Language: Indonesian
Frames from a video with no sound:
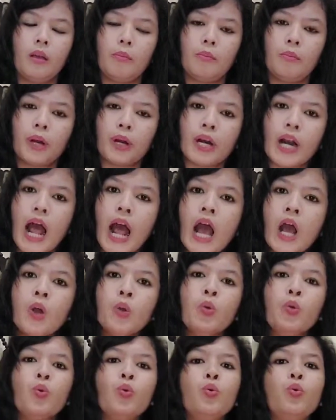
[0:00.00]

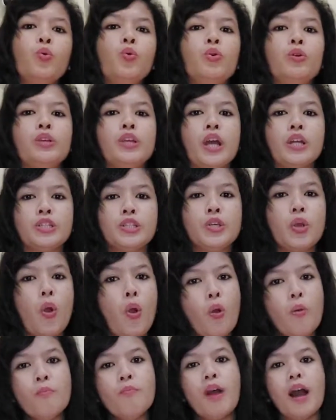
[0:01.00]
perahu yang
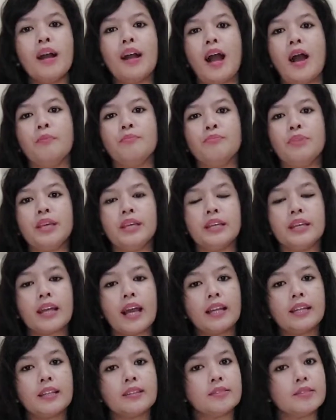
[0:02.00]

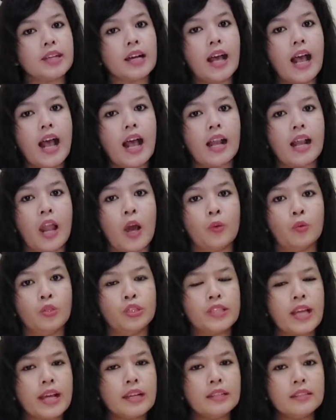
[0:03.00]
diombang-ambingkan di tengah
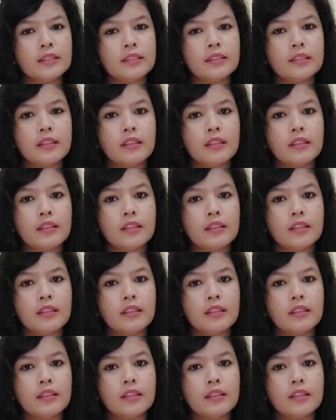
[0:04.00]
lautan.